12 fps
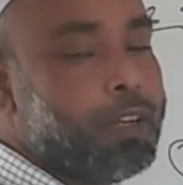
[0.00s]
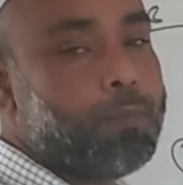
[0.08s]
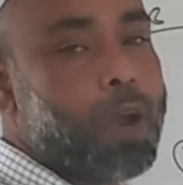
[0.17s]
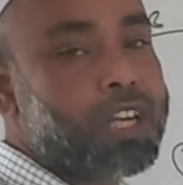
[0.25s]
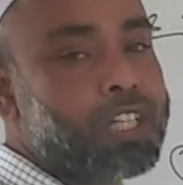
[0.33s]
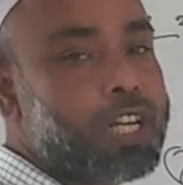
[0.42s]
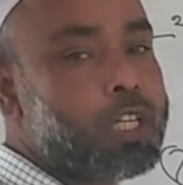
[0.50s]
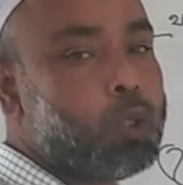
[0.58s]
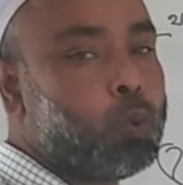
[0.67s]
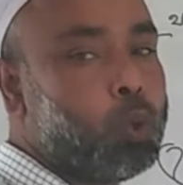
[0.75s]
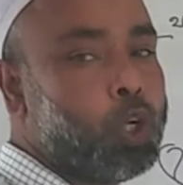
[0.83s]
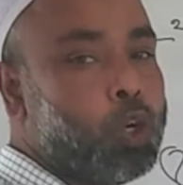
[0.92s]
বাক্সের
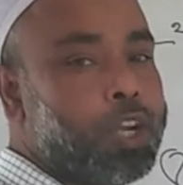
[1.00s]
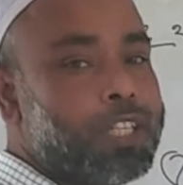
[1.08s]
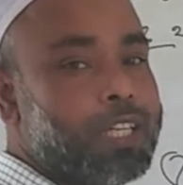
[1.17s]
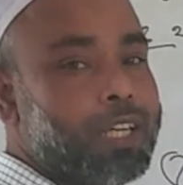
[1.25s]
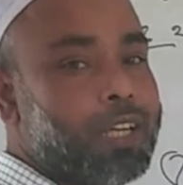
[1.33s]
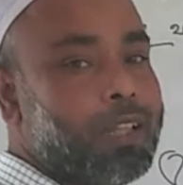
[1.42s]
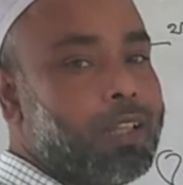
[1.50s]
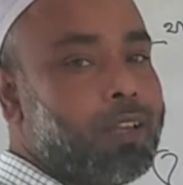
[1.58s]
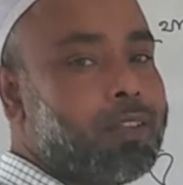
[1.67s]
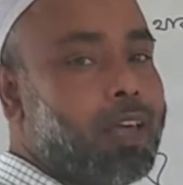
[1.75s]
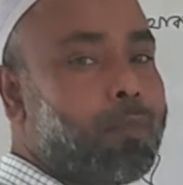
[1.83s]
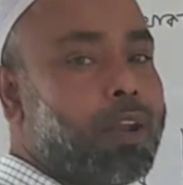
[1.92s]
দুই রয়েছে
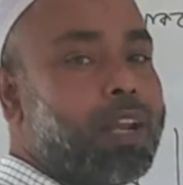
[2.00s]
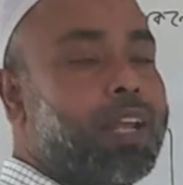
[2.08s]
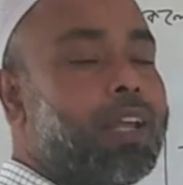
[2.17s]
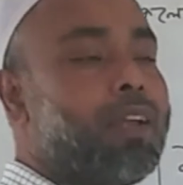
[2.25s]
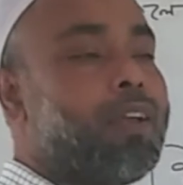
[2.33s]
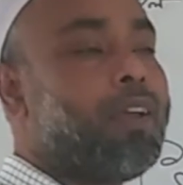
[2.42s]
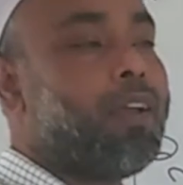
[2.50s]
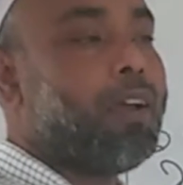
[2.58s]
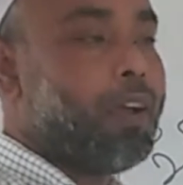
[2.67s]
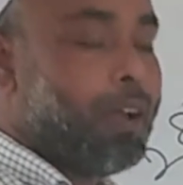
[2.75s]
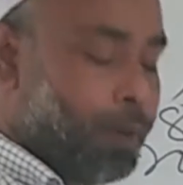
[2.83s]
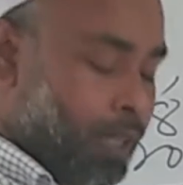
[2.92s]
তার মানে
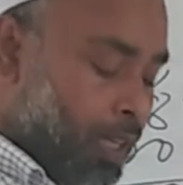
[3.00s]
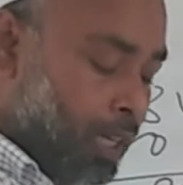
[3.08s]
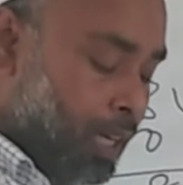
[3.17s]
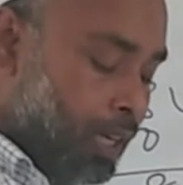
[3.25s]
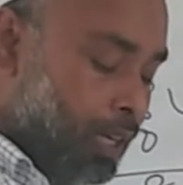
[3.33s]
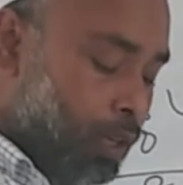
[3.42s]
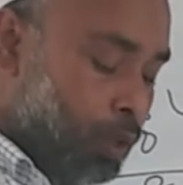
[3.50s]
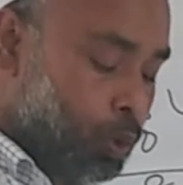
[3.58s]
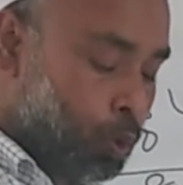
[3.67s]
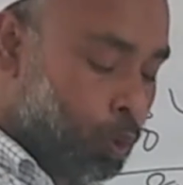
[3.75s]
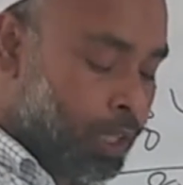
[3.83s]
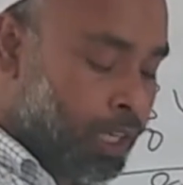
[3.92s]
আমাদের
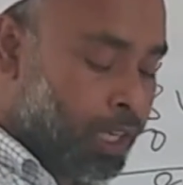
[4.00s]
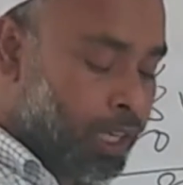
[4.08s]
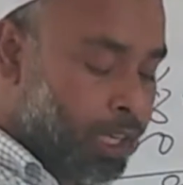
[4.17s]
যদি